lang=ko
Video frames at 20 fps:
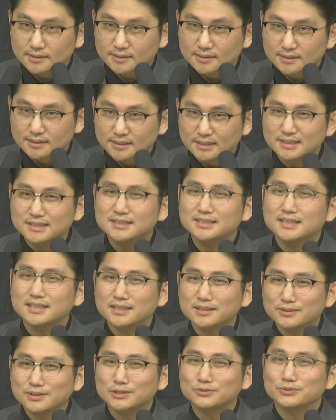
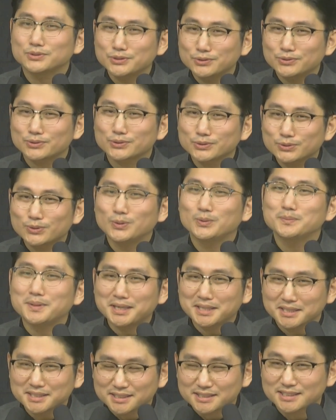인내와 위로로
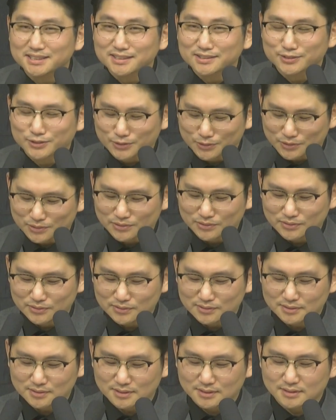소망을 가지게 하는 교훈.
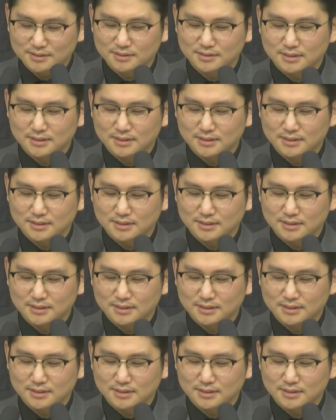네.